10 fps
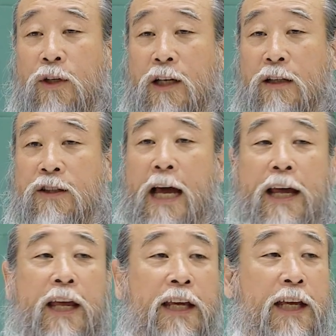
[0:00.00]
이게
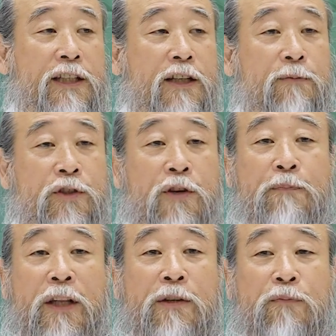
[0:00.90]
사회에 지금
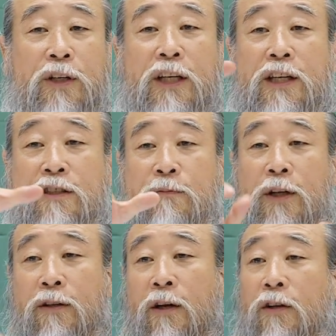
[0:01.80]
선배님들이
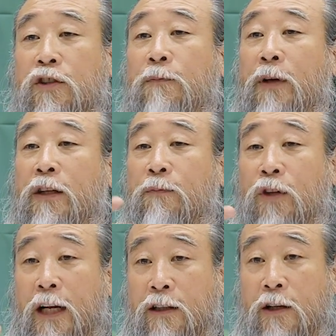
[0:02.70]
있으면
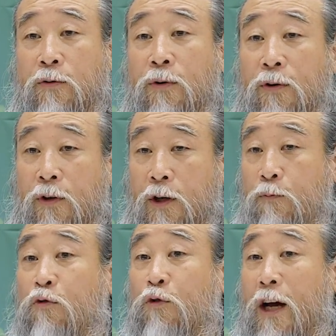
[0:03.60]
선배님들한테도
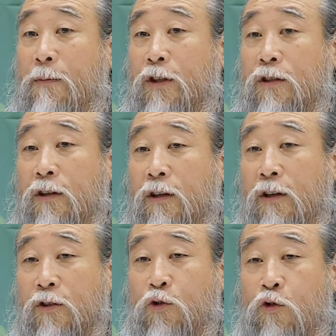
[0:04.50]

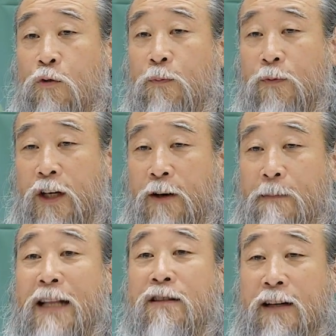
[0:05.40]
물어가면서 조금 어,
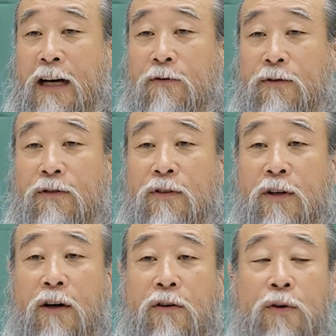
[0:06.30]
만져가고
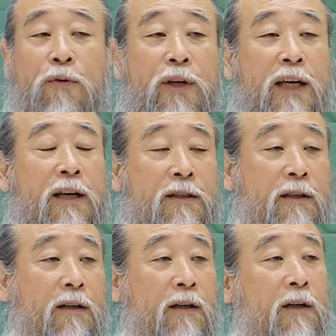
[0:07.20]
어, 이렇게
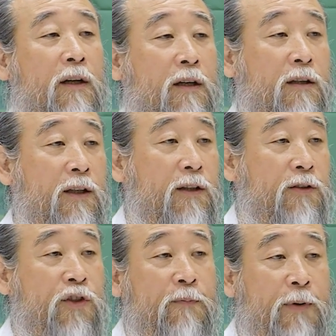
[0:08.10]
해서
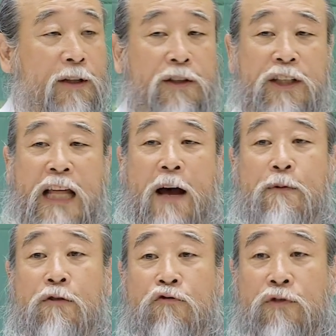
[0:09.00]
그 선배들이
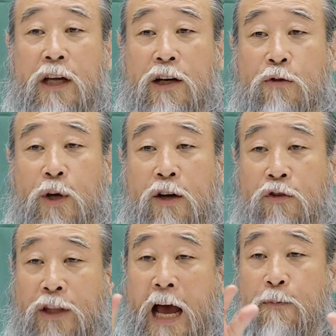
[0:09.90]
답을 준다라고
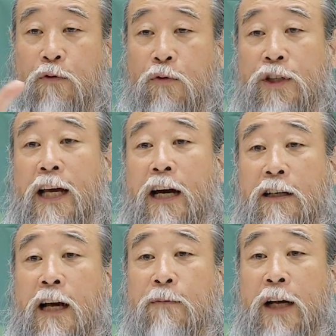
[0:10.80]
해가고 답으로
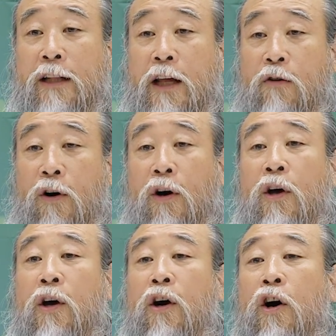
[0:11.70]
생각을 하면 안 되고
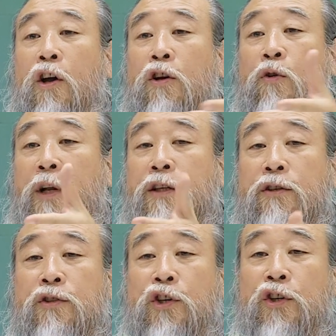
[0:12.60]

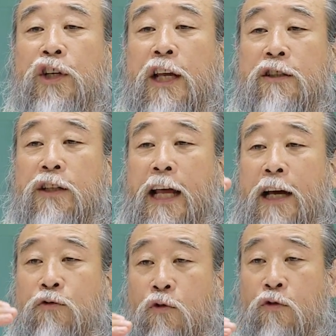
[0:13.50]
의논해서 정리해서
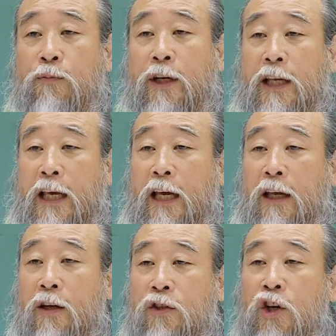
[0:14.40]
내가 조금
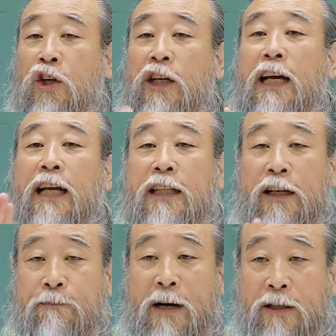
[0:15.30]
이렇게 정리가
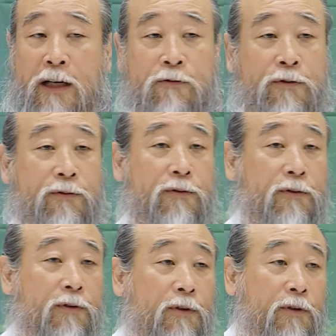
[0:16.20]
되는 방향으로
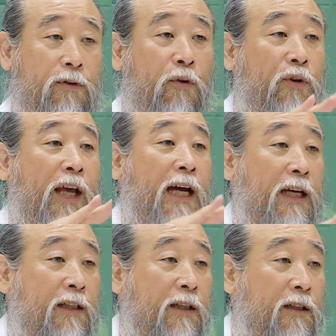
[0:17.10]
요렇게
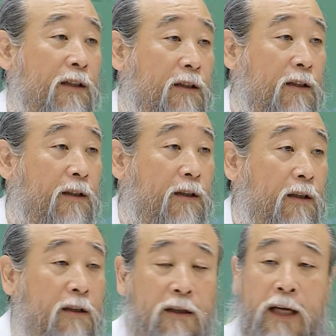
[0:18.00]
가야 되는 거예요.
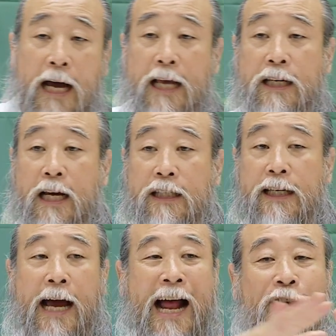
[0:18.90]
예?
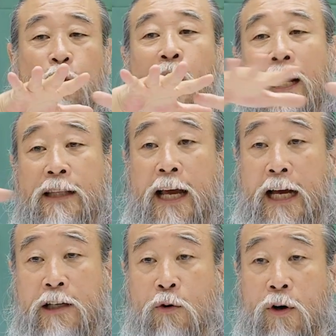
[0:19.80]
아직까지 활동할
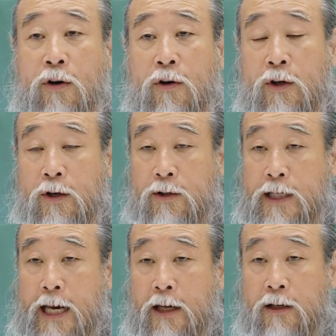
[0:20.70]
때가 아니고
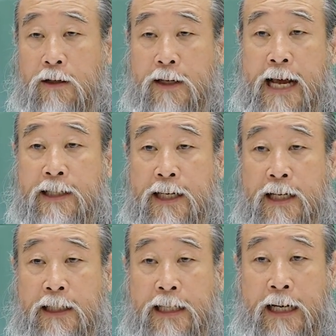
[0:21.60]
사회를
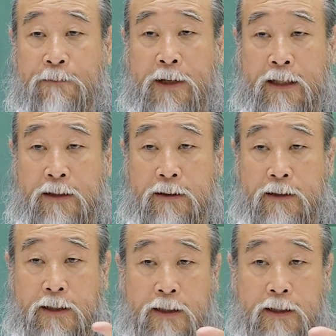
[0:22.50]
관찰할 때란 말이죠.